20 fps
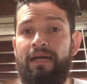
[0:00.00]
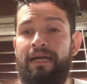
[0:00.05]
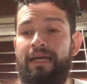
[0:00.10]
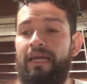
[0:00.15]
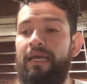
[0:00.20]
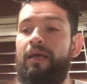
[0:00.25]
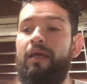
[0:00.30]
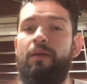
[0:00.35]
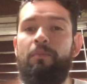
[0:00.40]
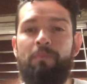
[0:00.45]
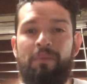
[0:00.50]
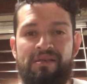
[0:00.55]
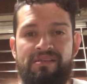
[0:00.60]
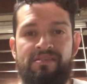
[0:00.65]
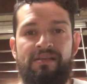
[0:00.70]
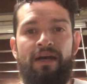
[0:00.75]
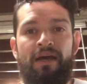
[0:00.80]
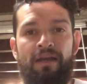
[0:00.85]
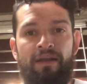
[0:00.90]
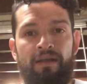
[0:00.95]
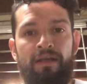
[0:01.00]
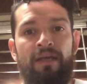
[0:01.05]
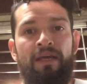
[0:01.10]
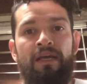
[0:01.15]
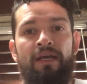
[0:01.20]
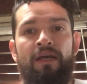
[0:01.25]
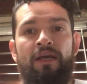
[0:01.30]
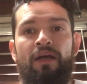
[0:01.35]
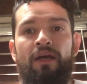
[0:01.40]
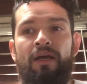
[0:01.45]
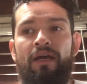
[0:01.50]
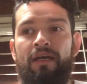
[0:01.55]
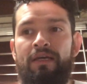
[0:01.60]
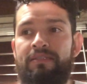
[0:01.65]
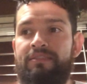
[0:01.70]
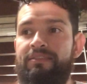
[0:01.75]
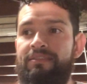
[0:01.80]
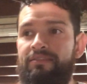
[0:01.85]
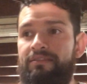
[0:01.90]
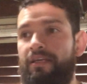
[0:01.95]
E, empezar
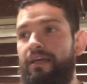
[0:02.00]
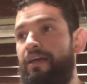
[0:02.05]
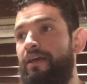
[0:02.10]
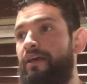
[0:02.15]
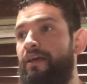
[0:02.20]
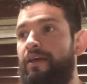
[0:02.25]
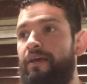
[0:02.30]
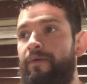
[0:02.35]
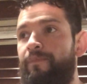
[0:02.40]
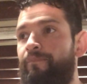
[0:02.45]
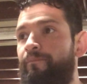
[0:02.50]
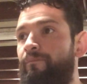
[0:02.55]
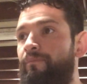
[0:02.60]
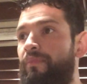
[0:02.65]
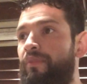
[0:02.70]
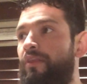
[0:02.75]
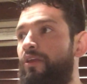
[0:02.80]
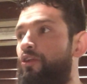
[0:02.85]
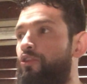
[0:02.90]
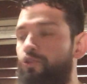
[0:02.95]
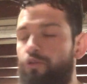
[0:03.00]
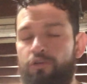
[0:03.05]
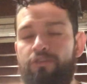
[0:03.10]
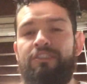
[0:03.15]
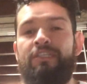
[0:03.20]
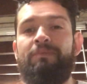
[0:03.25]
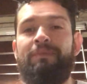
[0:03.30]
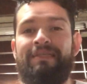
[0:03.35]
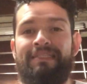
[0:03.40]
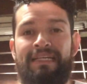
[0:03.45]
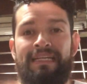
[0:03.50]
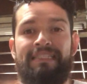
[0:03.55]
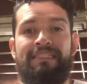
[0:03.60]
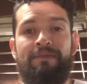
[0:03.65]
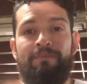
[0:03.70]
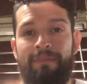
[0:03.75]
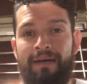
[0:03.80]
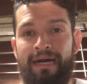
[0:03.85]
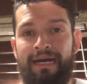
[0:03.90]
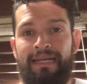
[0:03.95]
este, dos o tres veces a la
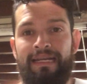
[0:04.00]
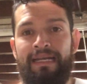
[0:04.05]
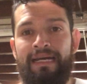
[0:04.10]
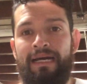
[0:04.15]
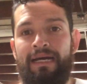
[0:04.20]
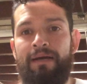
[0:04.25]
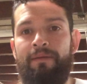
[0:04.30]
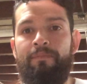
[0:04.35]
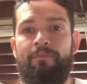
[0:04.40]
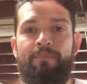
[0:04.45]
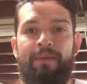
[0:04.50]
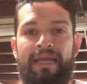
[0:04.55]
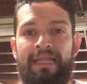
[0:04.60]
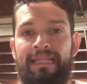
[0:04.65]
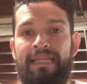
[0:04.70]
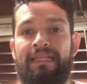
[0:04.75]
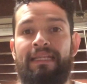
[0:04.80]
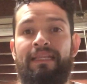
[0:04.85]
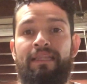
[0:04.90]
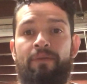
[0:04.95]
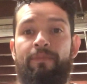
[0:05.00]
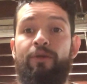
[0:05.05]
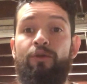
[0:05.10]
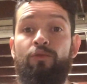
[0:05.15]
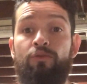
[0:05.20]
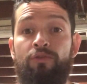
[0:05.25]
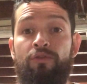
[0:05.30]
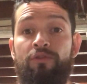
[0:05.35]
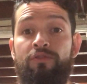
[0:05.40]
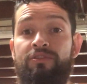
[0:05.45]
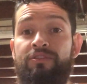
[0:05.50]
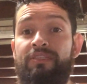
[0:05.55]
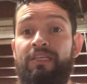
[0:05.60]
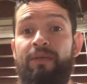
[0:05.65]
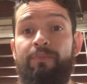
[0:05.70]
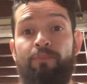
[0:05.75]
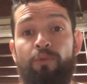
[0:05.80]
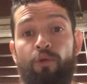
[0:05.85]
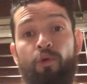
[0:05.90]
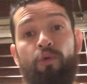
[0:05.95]
semana, 20, 30 minutos y
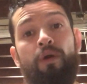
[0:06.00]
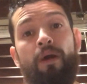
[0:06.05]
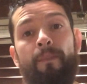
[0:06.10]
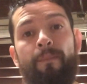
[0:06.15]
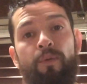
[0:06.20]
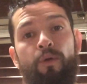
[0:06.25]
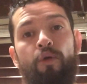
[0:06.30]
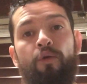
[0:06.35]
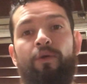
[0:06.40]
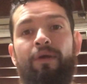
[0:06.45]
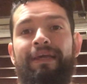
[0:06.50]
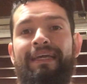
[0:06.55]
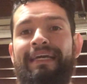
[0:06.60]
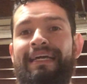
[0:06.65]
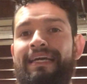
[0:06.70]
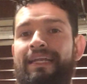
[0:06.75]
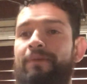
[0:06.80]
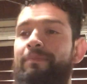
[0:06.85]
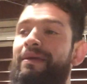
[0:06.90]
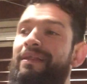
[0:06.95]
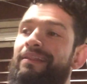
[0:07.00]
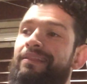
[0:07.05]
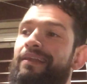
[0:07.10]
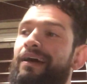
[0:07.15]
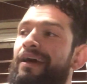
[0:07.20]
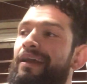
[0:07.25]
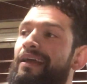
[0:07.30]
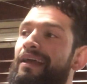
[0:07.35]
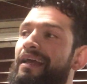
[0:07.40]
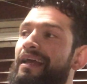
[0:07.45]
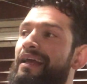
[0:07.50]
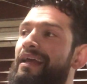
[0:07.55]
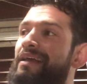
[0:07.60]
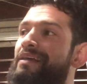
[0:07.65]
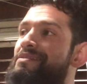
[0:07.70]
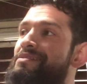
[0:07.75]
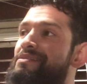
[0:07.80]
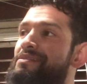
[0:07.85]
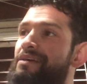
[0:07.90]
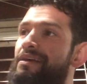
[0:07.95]
poco a poco incrementar
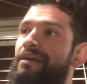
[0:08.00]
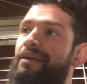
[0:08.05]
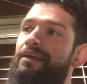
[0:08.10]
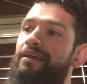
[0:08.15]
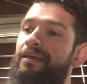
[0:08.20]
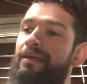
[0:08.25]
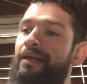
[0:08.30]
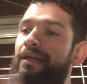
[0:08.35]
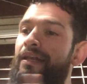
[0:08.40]
ese,